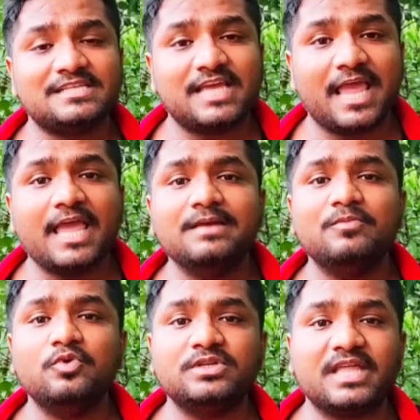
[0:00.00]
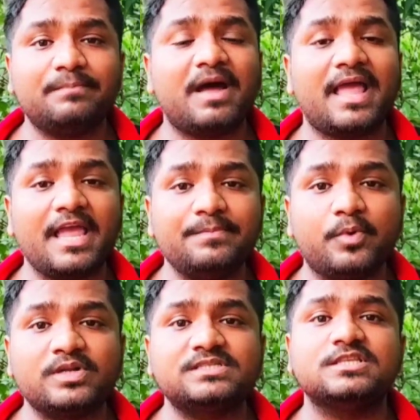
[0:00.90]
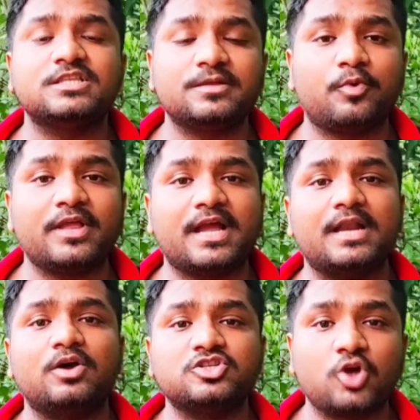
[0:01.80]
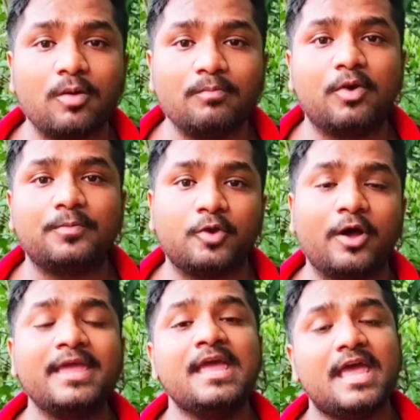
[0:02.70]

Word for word: যে এই মুহূর্তে বা এই পরিস্থিতিতে পরীক্ষা নেওয়া সম্ভব নয়